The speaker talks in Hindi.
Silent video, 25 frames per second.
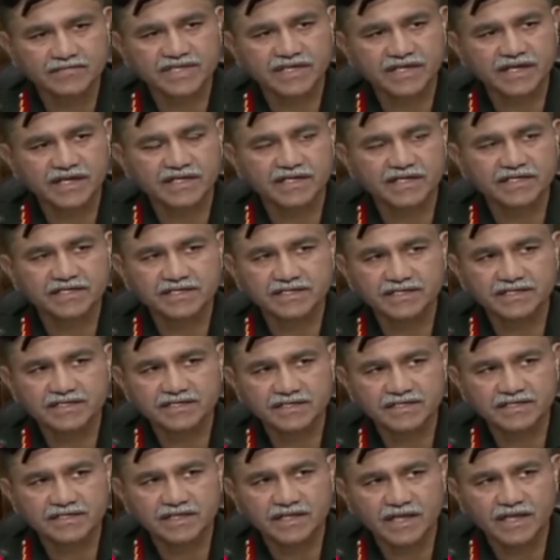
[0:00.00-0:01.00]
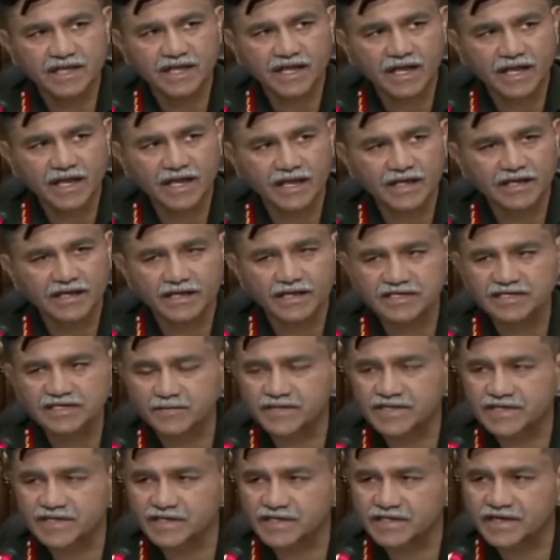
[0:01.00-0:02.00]
और इसमें आर्मी
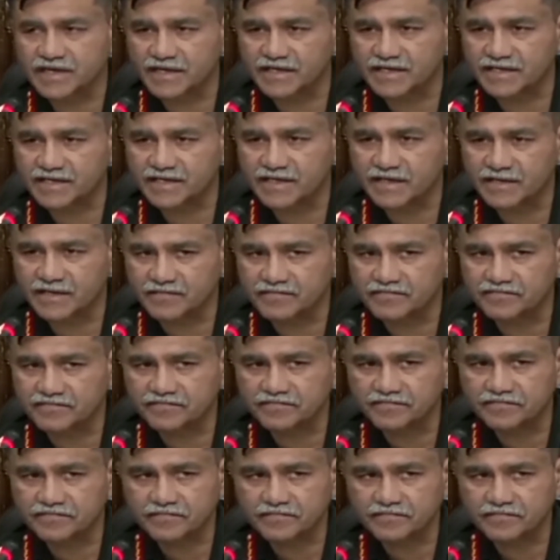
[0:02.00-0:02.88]
लेफ्टिनेंट ने